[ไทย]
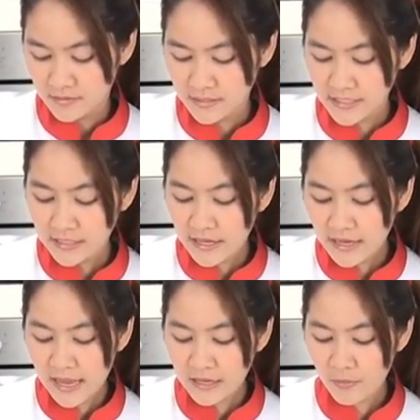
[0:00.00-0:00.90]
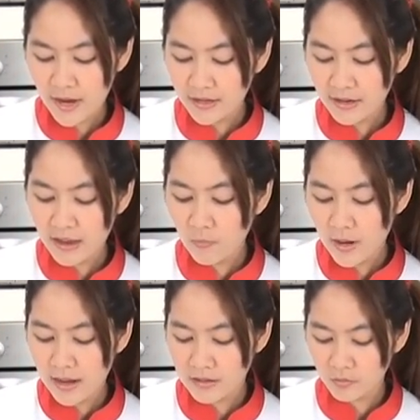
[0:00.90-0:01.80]
จะเช็คได้ง่ายกว่านะคะ
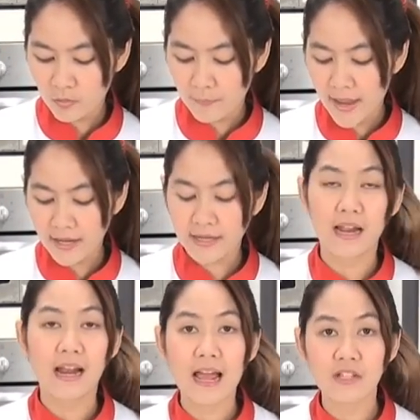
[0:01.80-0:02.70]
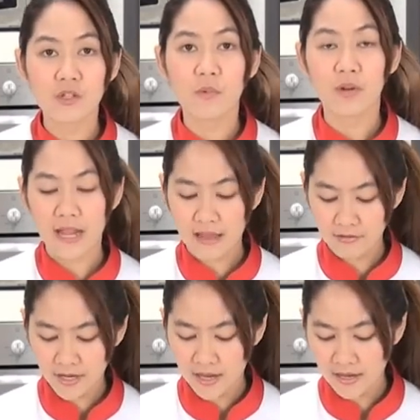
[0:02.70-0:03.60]
ว่าตัวแป้งเนี่ยละลายจนหมดแล้วนะ